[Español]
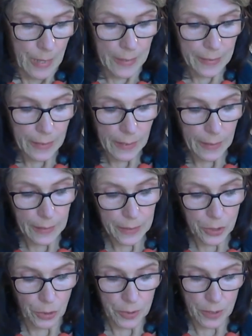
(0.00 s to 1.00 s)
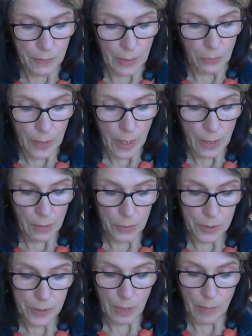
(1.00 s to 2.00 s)
Esta negación de valorar
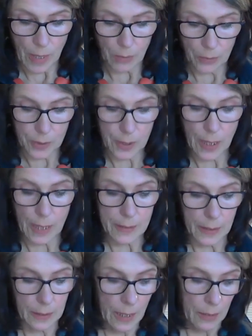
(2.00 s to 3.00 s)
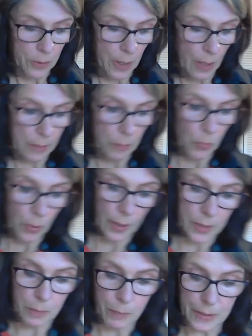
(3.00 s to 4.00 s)
los trabajos asignados a las
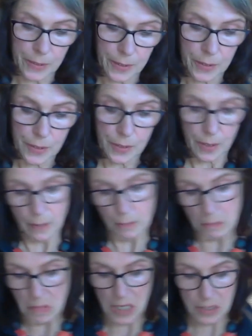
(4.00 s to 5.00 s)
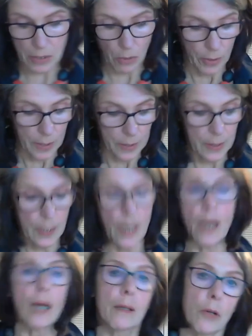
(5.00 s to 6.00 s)
mujeres persiste hasta hoy en
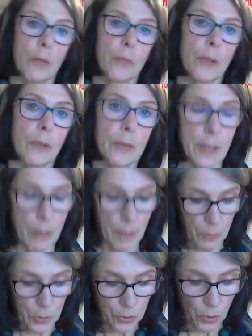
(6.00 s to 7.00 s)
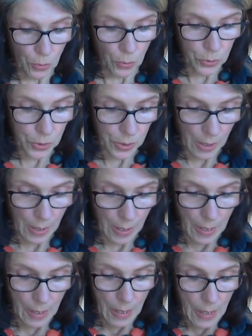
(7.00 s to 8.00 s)
día, como sabemos todos,
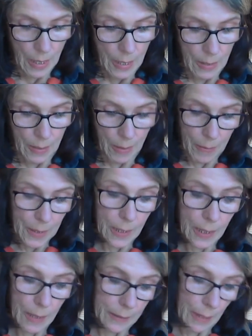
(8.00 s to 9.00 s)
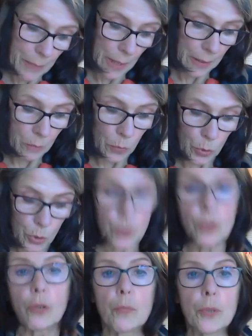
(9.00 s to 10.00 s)
eh, y también en
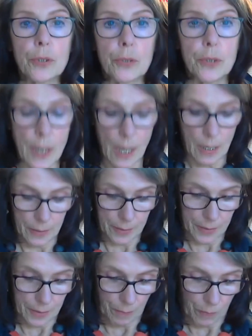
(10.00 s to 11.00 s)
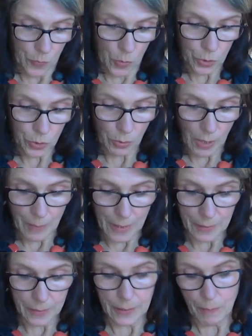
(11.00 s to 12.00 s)
muchos grupos sociales, no
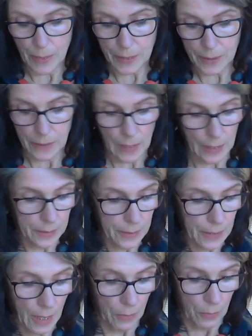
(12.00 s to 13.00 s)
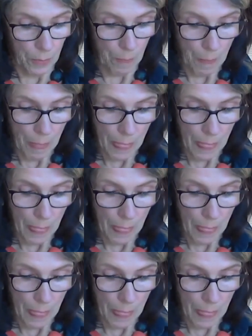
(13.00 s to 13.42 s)
solamente de parte del Estado.